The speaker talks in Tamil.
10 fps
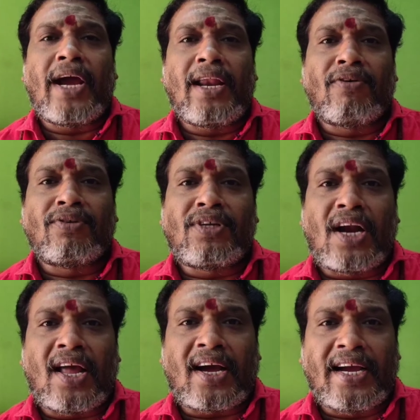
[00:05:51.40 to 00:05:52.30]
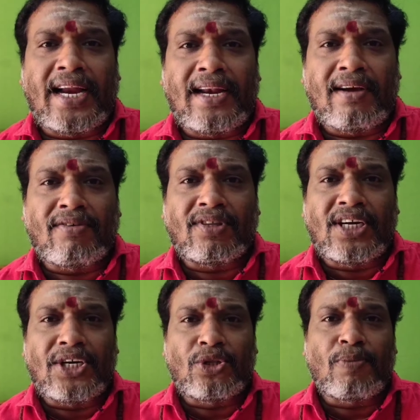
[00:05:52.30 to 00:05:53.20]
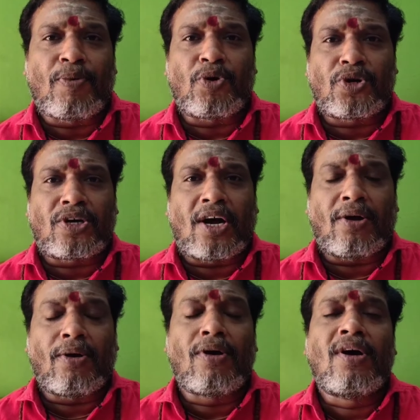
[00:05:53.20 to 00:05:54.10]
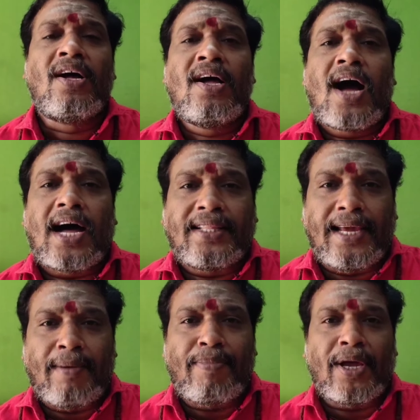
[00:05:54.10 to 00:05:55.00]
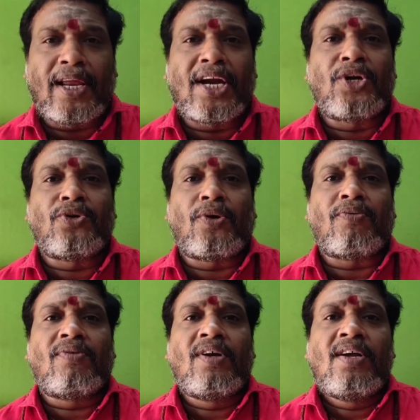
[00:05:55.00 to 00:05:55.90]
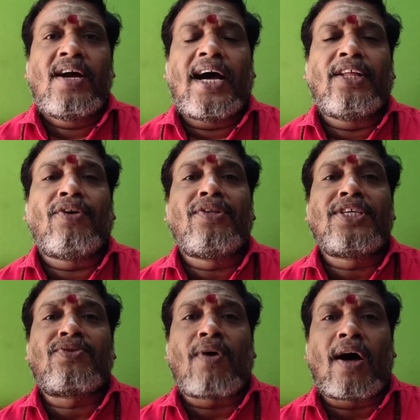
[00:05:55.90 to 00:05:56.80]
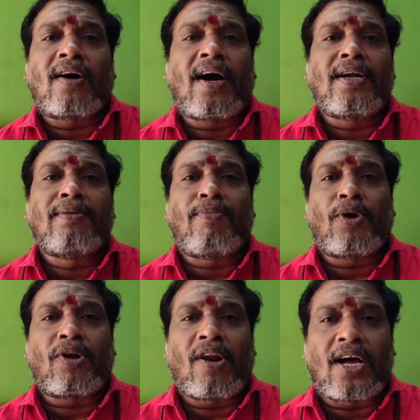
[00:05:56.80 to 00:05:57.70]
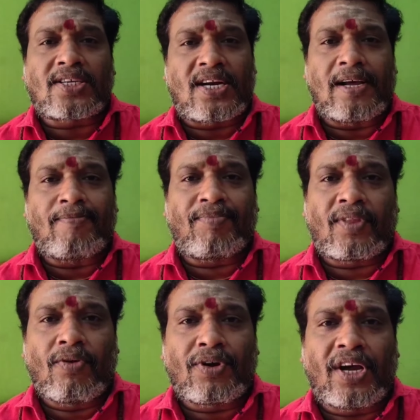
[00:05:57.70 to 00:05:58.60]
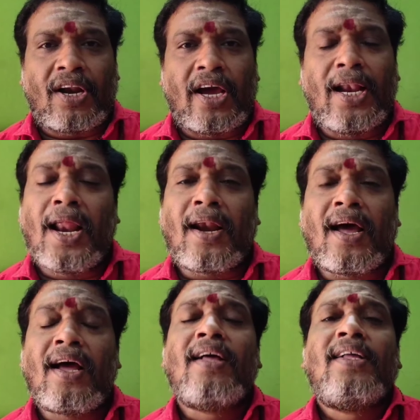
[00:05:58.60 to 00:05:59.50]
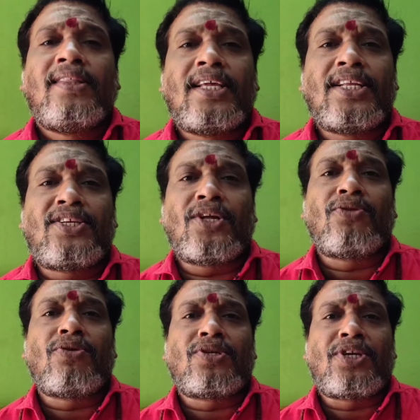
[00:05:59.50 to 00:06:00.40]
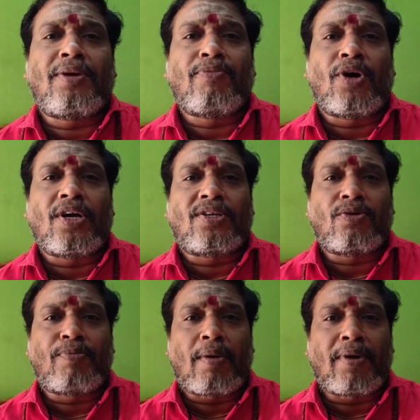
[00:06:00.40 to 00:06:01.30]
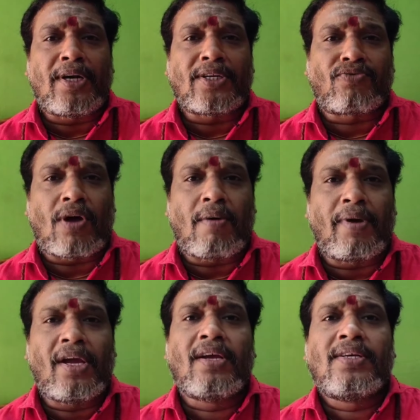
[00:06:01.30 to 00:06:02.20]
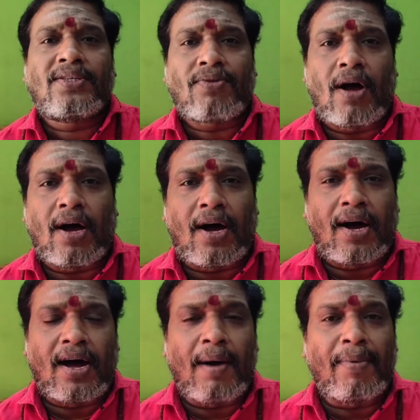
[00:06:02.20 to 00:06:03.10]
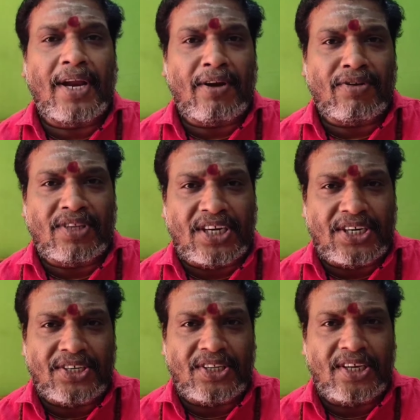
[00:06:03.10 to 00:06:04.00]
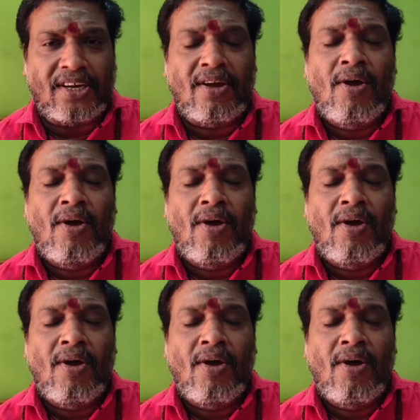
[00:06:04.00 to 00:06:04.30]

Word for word: மேலே வந்துட்டேனாக்கா என்ன வந்து எழுத்து போட்டிருக்காங்களோ அதே பேரே எழுதணும் அது வந்து ஸ்வாகான்னு போடணும் லாஸ்ட்டில் ஓகேங்களா இல்லைன்னா திருச்செந்தூர் ஸ்ரீ சுப்பிரமணிய சுவாமி சுவாகா அப்படின்னு வந்து எழுதி